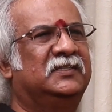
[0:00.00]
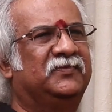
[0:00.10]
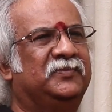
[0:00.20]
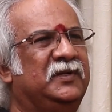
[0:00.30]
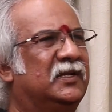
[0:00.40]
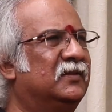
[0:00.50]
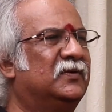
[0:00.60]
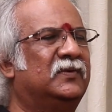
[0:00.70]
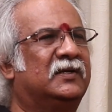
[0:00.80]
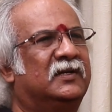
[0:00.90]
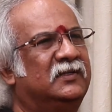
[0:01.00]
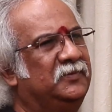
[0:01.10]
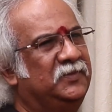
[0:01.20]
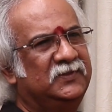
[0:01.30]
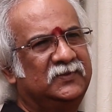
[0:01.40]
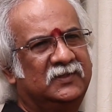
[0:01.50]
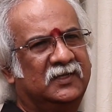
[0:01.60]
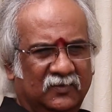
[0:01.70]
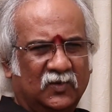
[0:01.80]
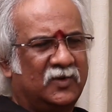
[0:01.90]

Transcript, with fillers: సేఫ్ మీరు అందరూ ఉంటారని చెప్పేసి ఉన్నారు